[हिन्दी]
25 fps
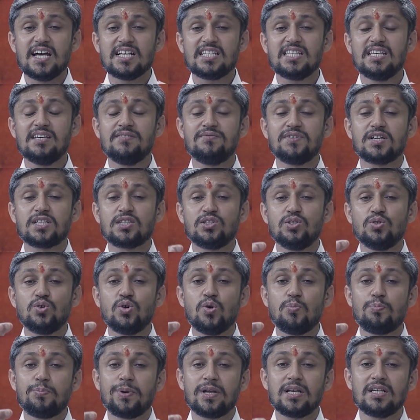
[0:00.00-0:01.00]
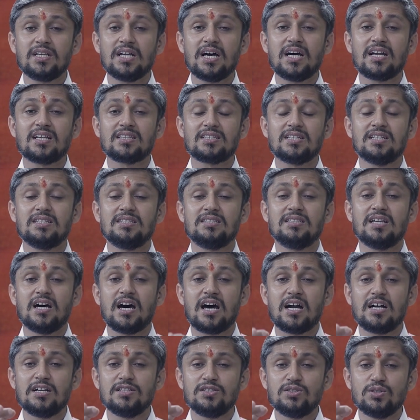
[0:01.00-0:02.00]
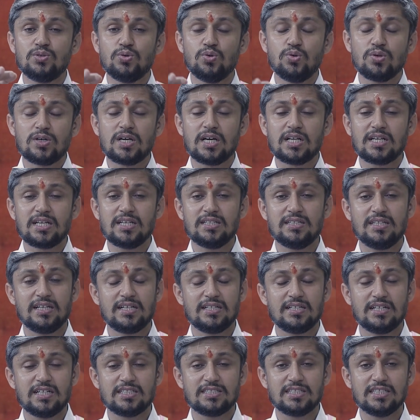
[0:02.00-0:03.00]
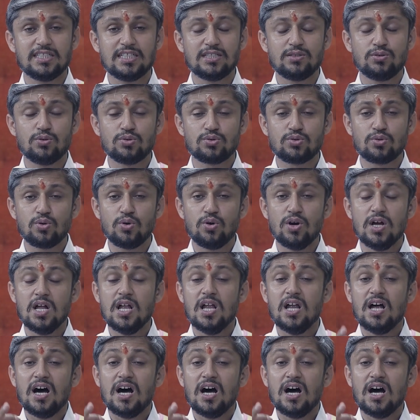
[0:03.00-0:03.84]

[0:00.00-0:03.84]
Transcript: ऐसे व्यक्ति को पन्ना रतन धारण जरूर करके देखना चाहिए दोस्तों